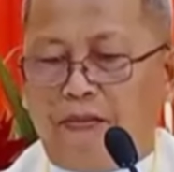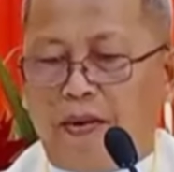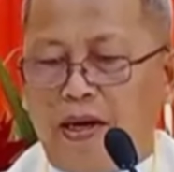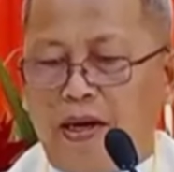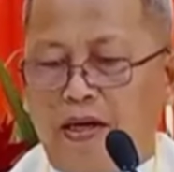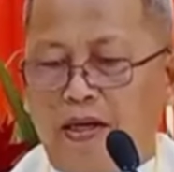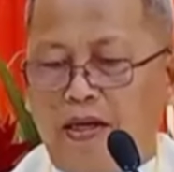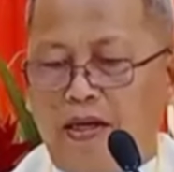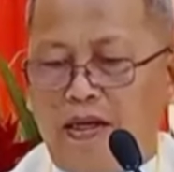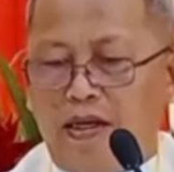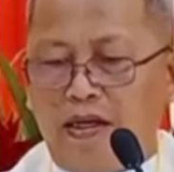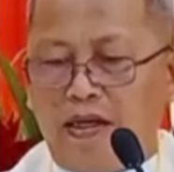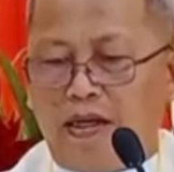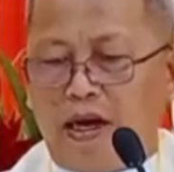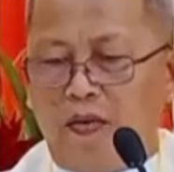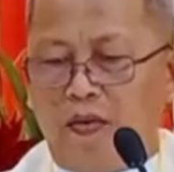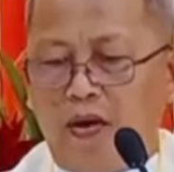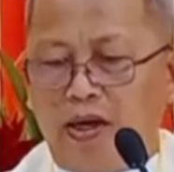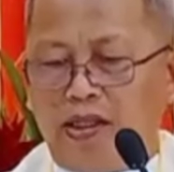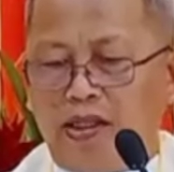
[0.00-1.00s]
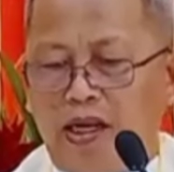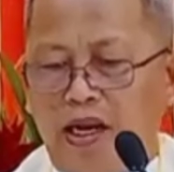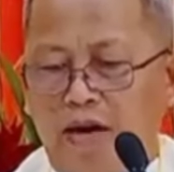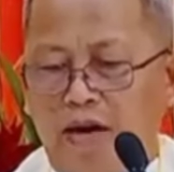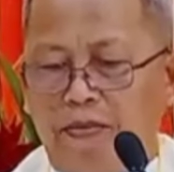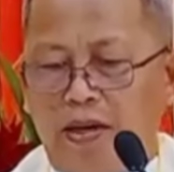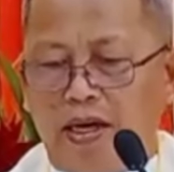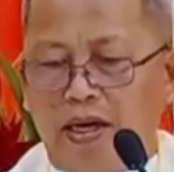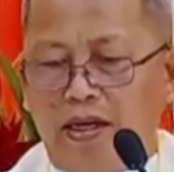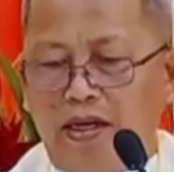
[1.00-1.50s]
apan gawas
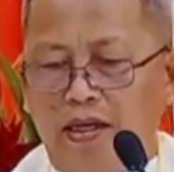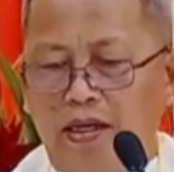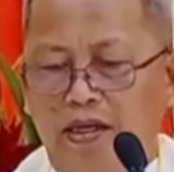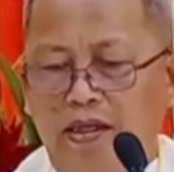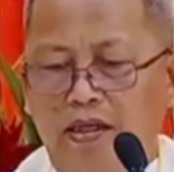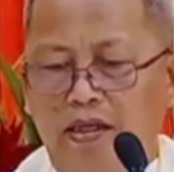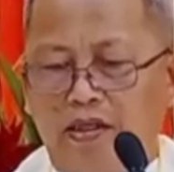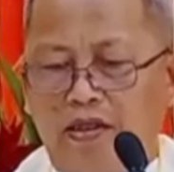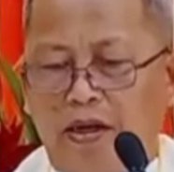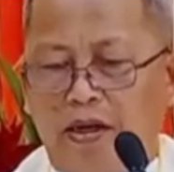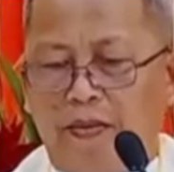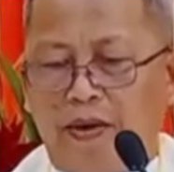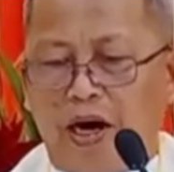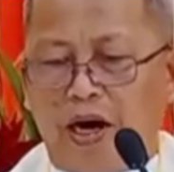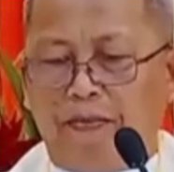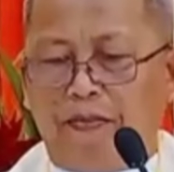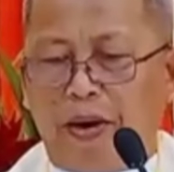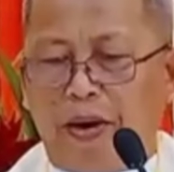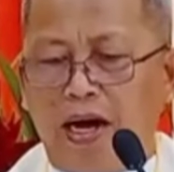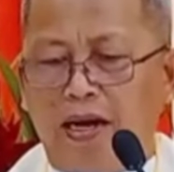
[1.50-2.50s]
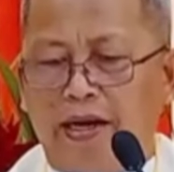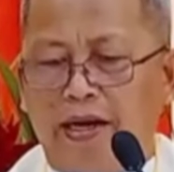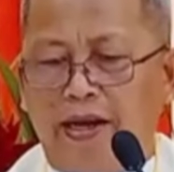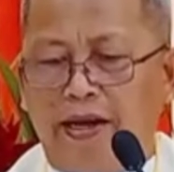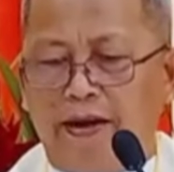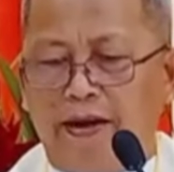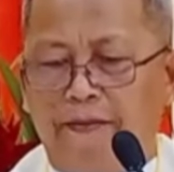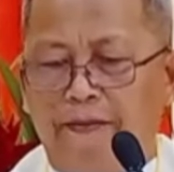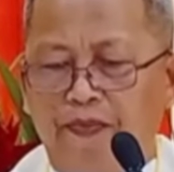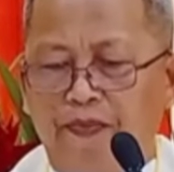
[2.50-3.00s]
lamang sa mga
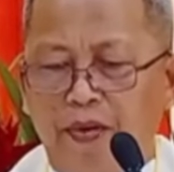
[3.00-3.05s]
pari